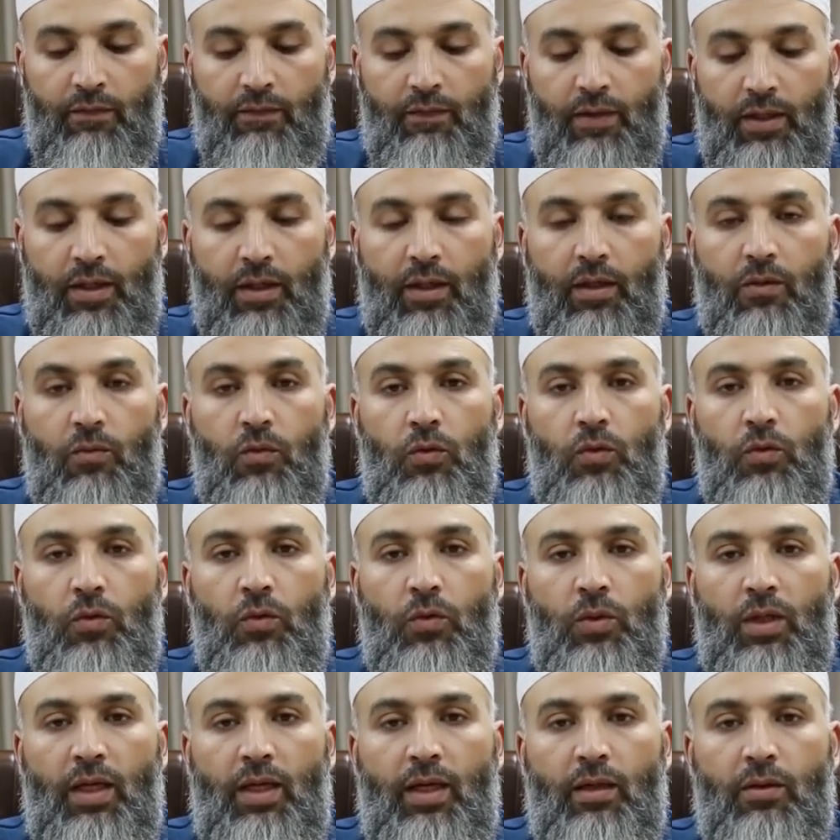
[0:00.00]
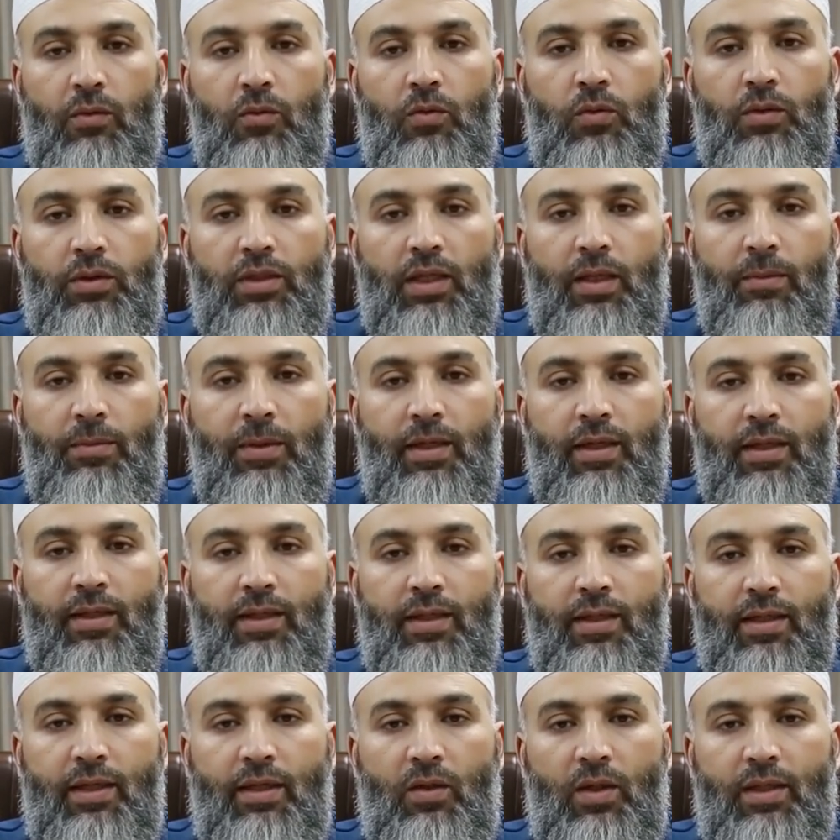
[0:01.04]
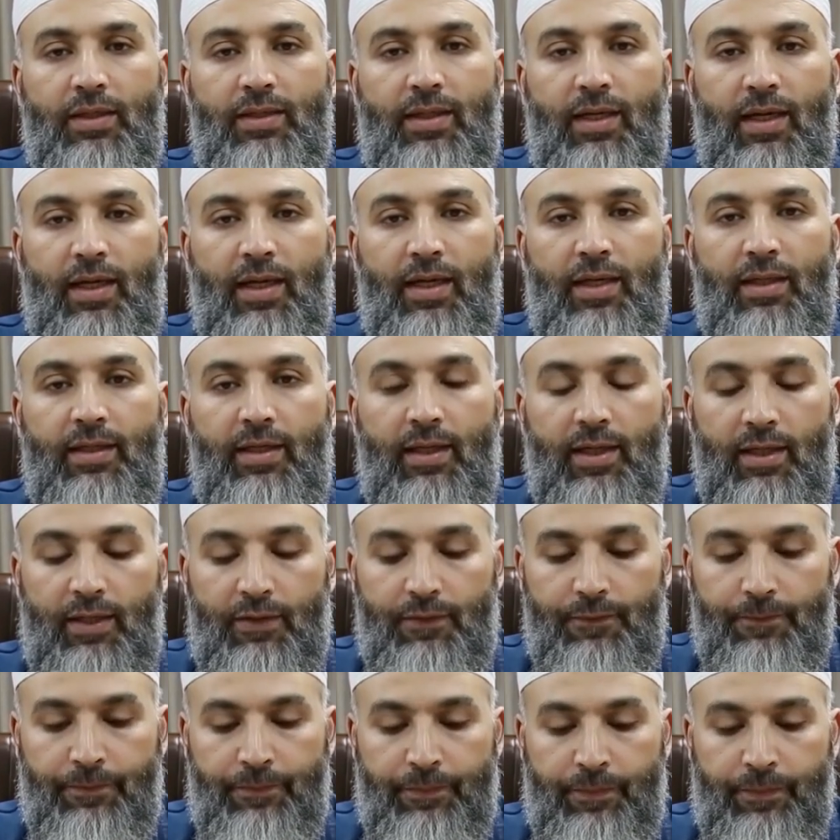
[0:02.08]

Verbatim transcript: فيقول الحق تبارك وتعالى